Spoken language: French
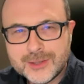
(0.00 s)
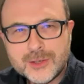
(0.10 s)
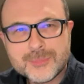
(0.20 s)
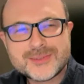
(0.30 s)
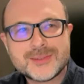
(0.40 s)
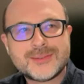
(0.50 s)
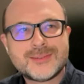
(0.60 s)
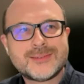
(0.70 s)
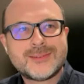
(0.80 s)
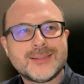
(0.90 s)
non, non, mais
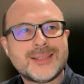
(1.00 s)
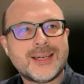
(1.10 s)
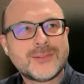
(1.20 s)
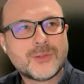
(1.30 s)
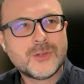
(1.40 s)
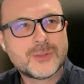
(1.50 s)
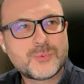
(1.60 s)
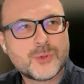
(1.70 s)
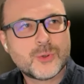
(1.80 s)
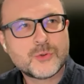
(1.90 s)
c'est intéressant. Et
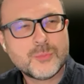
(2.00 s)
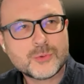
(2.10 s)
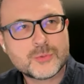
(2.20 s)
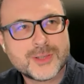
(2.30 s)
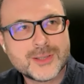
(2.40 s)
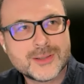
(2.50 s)
puis heureusement que tu